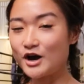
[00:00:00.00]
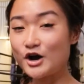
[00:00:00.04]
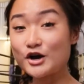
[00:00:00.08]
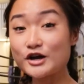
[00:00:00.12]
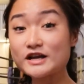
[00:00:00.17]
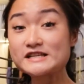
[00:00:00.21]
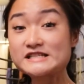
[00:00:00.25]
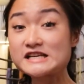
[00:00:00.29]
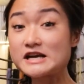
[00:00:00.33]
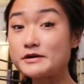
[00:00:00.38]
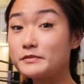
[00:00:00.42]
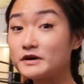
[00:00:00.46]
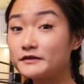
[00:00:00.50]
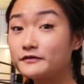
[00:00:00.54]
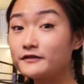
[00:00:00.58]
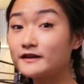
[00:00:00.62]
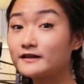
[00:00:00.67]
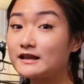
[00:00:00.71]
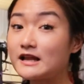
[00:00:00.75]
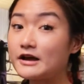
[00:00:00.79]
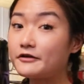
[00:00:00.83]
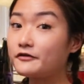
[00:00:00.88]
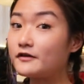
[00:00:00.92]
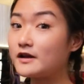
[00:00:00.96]
Oke sahabat
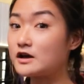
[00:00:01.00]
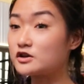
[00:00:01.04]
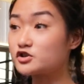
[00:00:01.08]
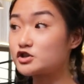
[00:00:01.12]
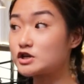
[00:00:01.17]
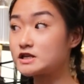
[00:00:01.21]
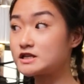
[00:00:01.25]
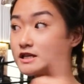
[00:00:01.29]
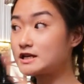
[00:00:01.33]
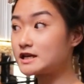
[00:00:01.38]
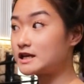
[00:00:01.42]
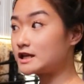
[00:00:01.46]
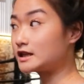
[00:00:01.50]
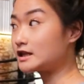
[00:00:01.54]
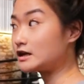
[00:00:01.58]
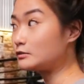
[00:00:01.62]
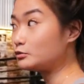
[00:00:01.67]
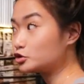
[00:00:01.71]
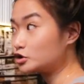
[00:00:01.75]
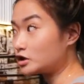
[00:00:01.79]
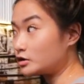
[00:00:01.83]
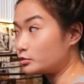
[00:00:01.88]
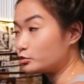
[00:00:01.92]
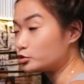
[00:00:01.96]
FitLife, langsung aja kita
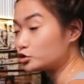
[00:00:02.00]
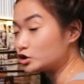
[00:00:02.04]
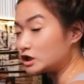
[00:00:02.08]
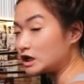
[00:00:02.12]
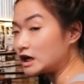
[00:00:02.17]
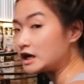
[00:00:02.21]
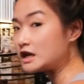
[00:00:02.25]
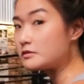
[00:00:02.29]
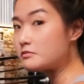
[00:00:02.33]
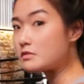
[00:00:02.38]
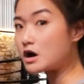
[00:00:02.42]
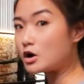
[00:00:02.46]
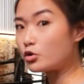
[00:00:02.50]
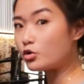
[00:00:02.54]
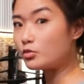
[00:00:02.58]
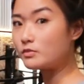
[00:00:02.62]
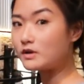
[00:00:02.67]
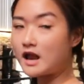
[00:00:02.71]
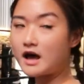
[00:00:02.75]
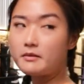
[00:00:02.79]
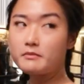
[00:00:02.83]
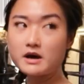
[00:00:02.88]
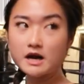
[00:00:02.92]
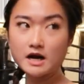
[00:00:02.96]
muter-muter di baku
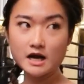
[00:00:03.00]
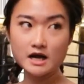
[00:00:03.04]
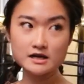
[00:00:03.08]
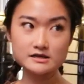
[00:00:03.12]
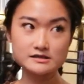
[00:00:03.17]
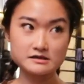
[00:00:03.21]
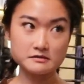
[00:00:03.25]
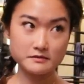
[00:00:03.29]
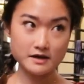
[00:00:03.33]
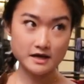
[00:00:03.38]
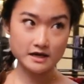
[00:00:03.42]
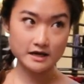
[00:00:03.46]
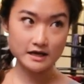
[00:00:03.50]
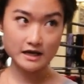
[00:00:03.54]
belah barengan sama